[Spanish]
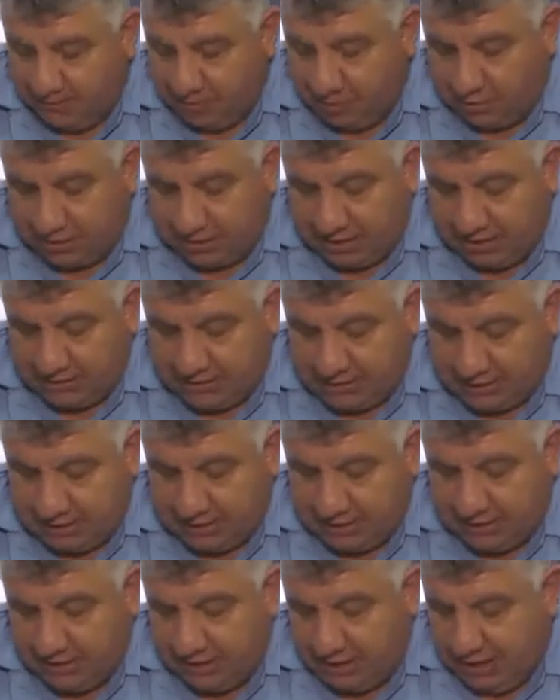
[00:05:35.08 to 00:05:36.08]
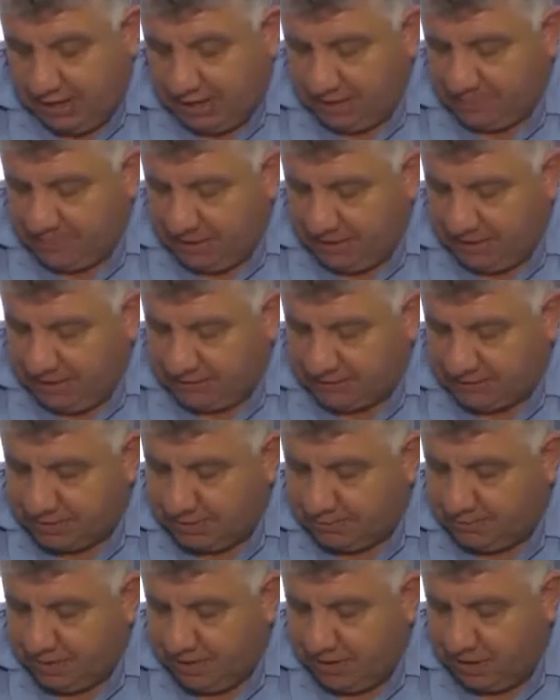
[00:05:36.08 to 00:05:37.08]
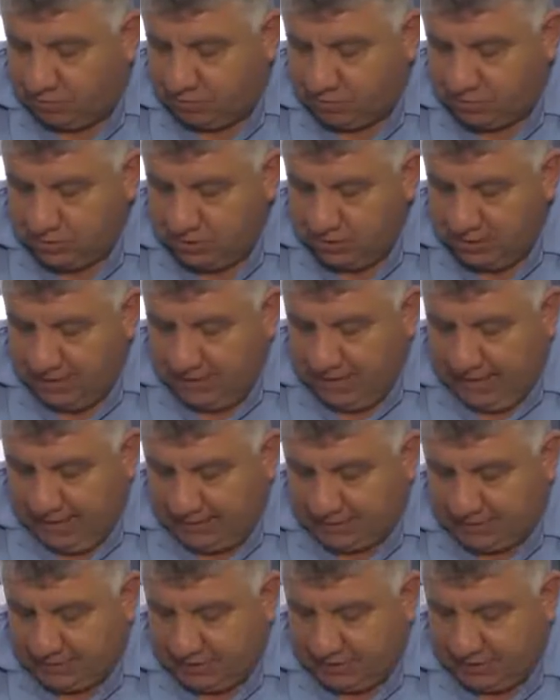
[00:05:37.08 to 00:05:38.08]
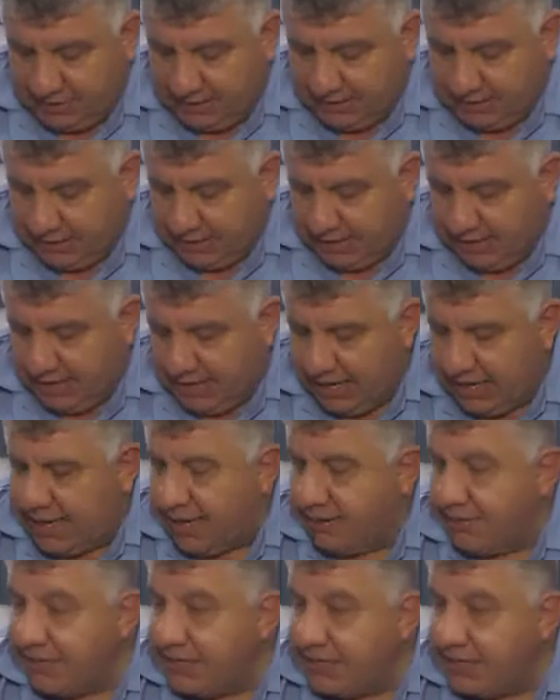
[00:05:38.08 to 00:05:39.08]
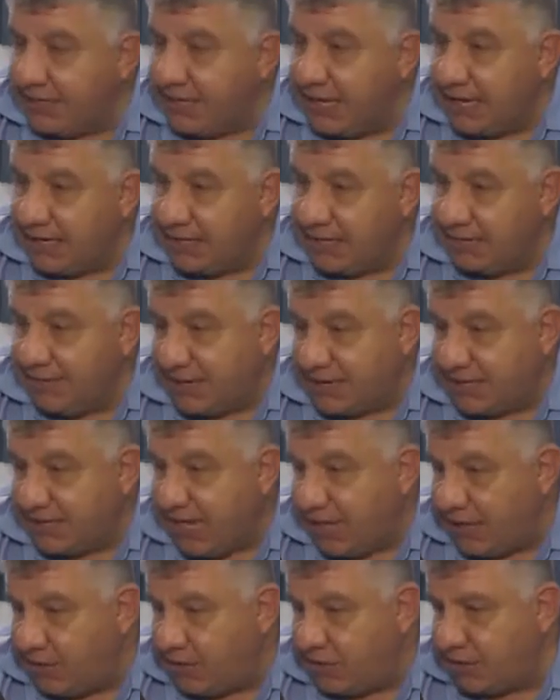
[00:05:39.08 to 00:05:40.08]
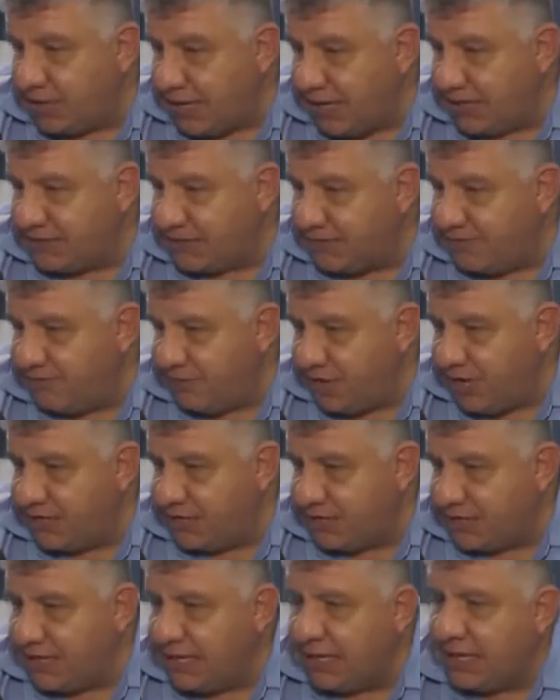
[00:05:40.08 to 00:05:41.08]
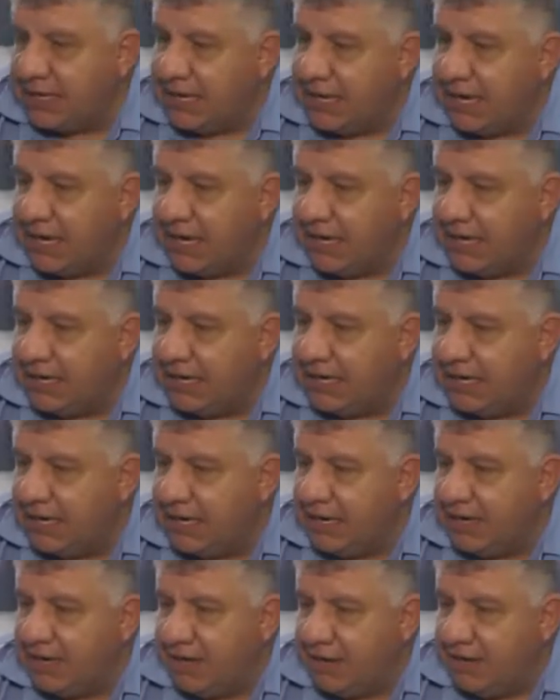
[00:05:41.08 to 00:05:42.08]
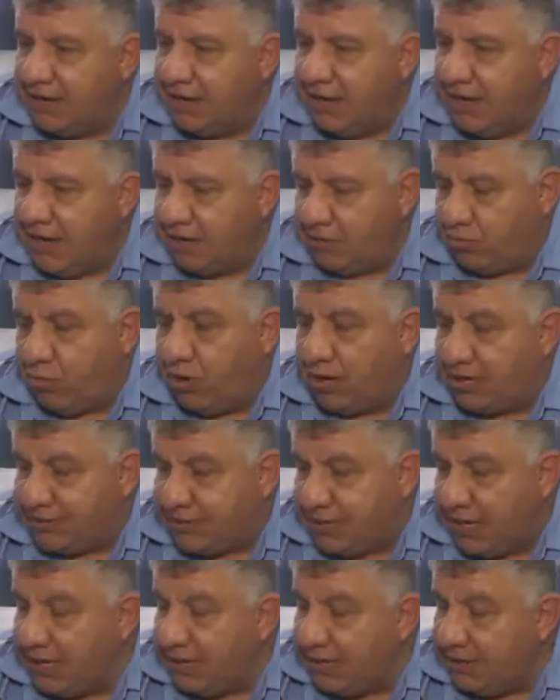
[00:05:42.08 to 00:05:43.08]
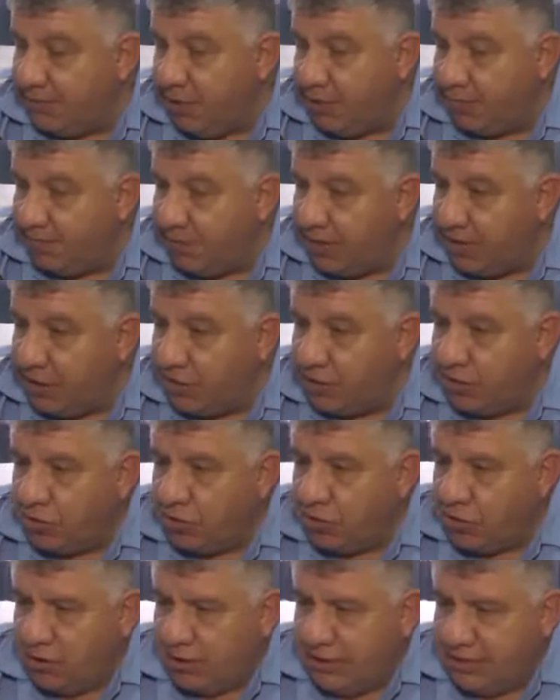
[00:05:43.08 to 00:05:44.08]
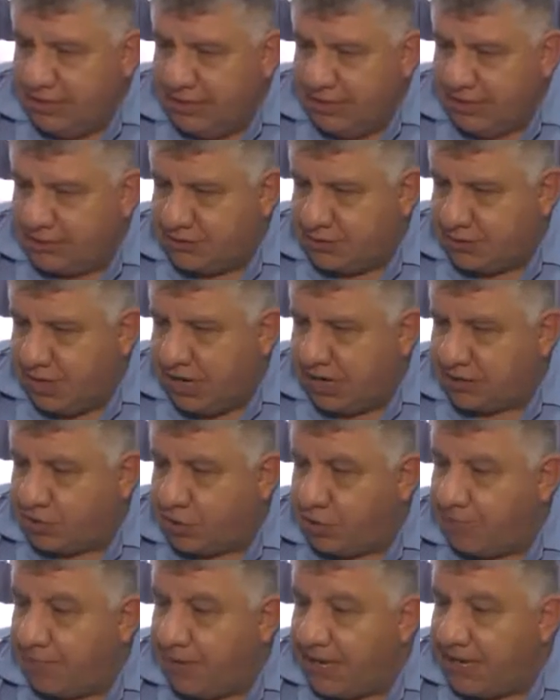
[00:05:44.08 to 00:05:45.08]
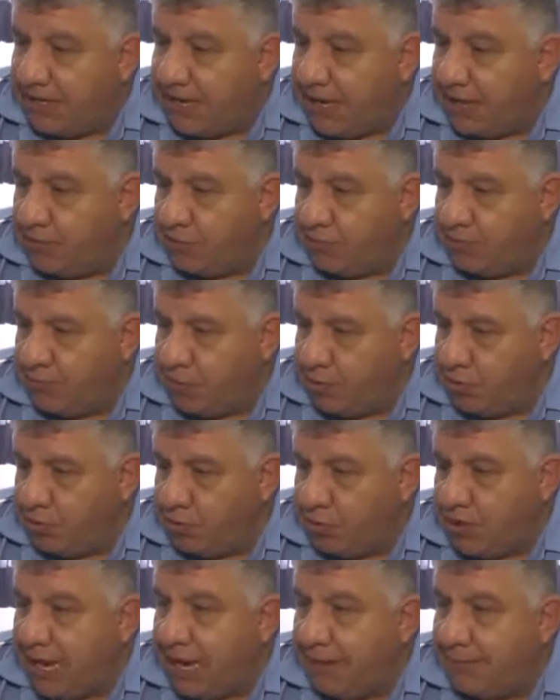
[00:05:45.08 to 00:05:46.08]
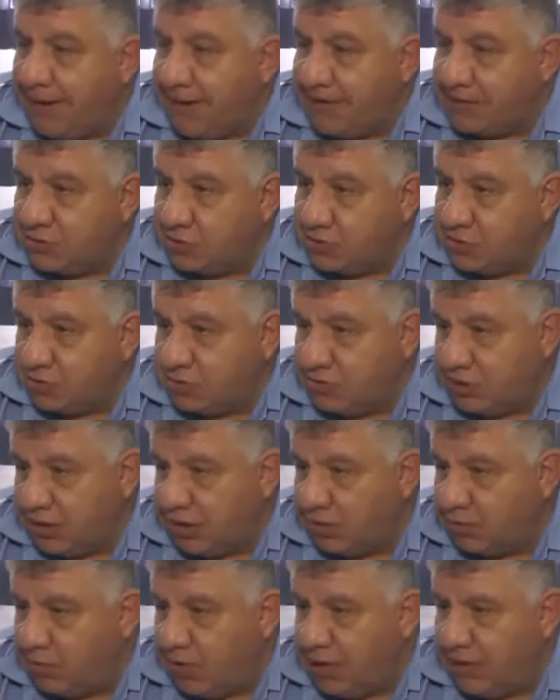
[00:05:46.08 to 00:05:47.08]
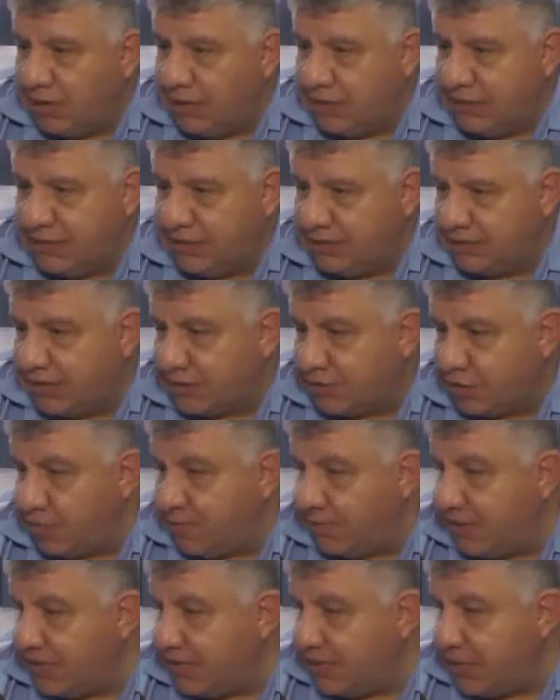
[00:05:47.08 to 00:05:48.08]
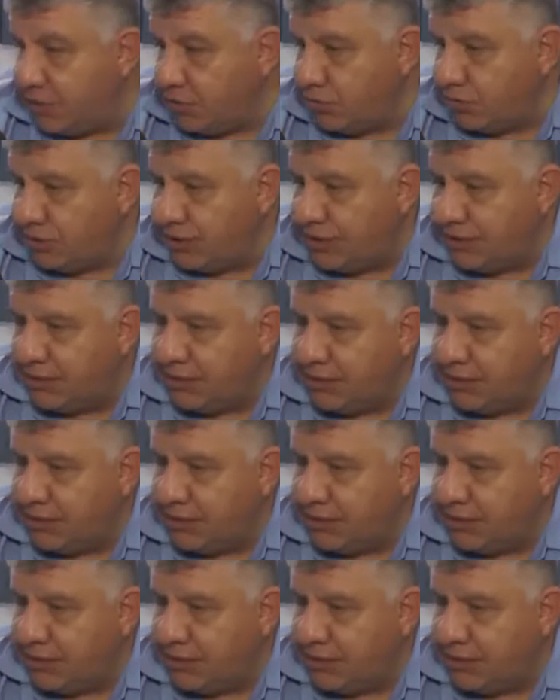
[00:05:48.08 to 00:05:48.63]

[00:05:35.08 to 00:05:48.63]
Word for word: por calle Almirante Brown, antes de llegar a la avenida Libertador, casi frente al, al cuartel de bomberos, es atropellado por un caballo, el cual es atropellado